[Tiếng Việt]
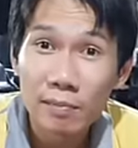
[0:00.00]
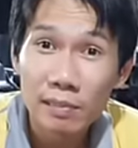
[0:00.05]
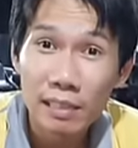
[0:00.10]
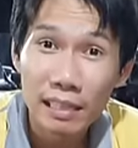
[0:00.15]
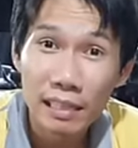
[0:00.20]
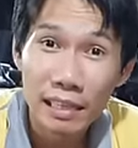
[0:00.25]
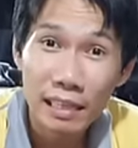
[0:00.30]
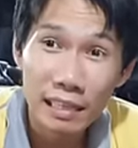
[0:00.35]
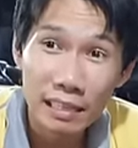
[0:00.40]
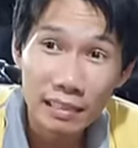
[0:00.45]

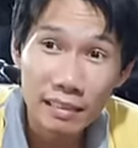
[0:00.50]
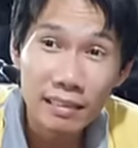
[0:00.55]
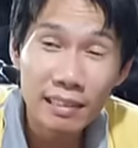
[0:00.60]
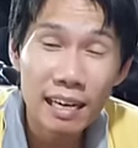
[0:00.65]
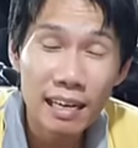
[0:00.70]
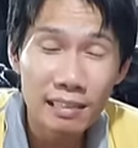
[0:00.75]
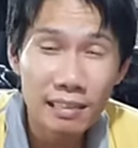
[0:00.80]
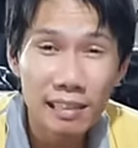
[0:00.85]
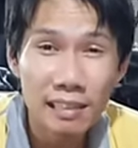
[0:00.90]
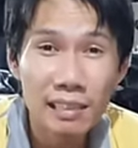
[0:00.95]
thì hiện
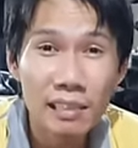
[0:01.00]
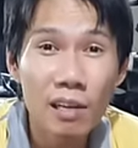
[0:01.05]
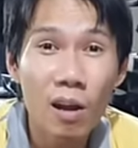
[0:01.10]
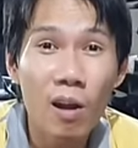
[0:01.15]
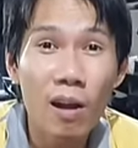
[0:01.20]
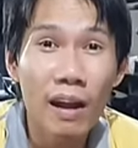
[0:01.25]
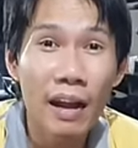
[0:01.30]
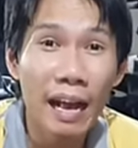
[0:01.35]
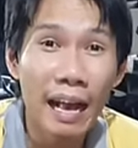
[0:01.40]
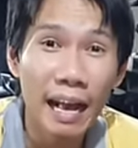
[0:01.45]
giờ chỉ
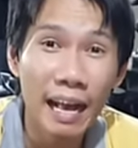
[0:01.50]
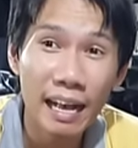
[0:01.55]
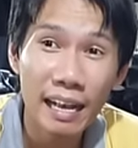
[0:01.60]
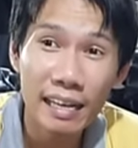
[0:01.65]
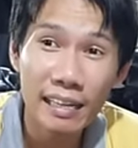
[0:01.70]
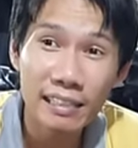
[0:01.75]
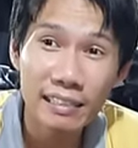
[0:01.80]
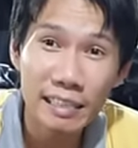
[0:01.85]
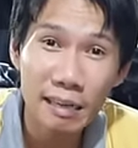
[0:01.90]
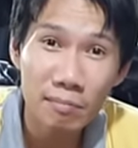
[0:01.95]
còn
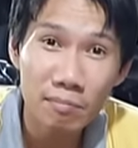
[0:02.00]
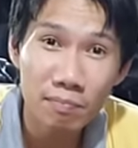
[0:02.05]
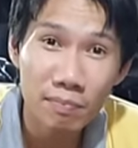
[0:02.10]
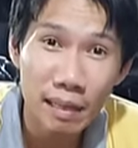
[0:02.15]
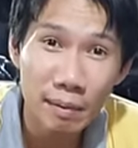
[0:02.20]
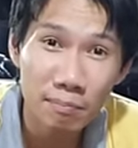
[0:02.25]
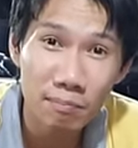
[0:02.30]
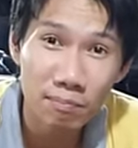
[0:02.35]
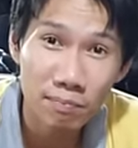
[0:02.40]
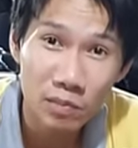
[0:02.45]

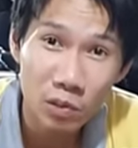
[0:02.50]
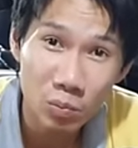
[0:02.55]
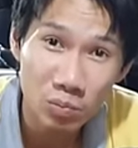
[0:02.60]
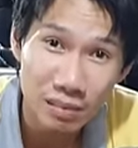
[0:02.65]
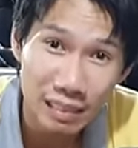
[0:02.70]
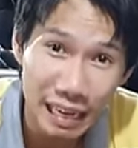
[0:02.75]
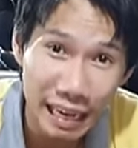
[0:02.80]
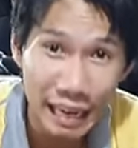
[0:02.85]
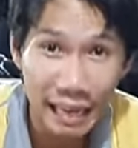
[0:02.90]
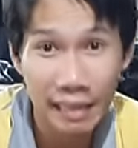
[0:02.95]
250
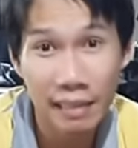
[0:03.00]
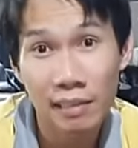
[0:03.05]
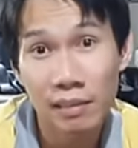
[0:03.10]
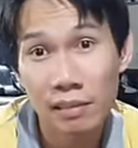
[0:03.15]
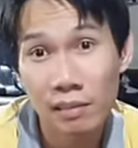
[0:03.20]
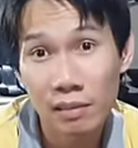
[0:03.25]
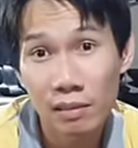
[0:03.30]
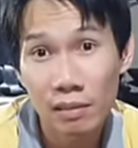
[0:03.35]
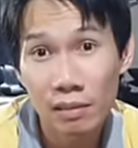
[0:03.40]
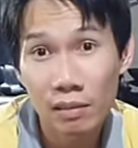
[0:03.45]
ngàn
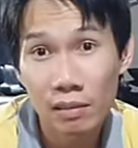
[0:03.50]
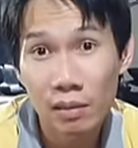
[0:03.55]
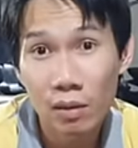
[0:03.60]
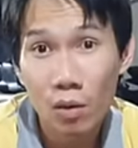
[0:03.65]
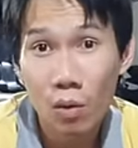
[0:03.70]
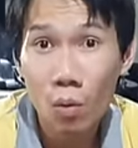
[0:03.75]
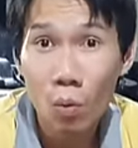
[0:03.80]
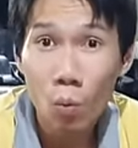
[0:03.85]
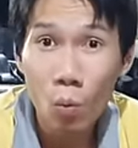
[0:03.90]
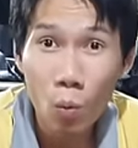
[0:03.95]

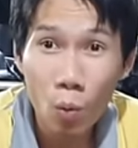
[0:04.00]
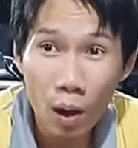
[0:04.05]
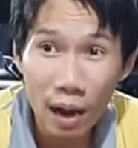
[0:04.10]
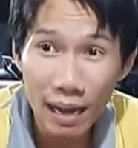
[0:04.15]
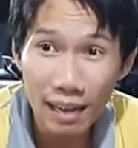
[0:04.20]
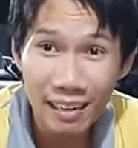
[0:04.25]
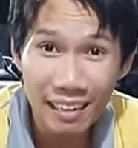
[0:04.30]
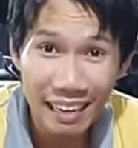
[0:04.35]
quá